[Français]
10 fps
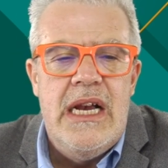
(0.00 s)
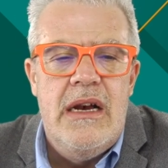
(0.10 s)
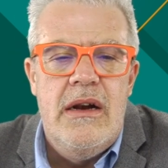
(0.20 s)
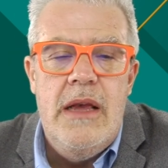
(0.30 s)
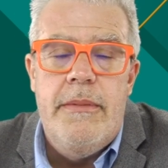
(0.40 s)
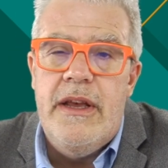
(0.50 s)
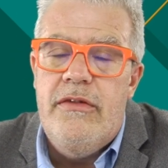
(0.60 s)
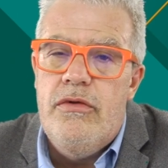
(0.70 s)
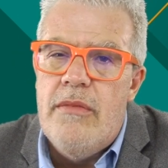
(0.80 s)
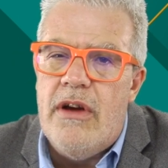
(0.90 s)
Les
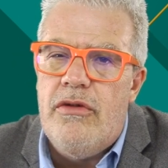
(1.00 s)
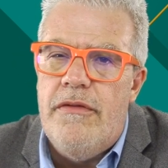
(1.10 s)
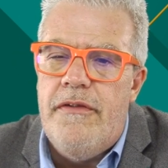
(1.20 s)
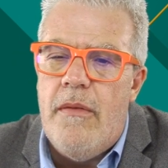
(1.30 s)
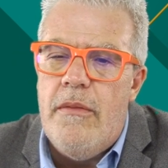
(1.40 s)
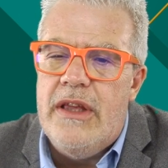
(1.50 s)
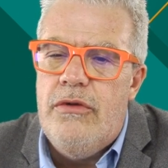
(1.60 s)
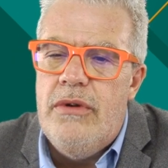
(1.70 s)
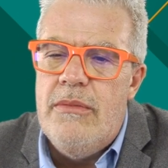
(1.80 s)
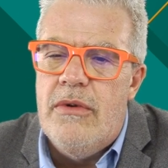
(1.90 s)
Bressous marchent forme
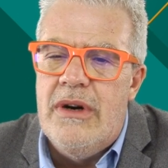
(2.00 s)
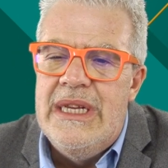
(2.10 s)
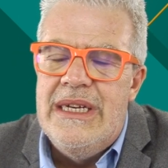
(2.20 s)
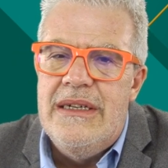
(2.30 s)
actuellement.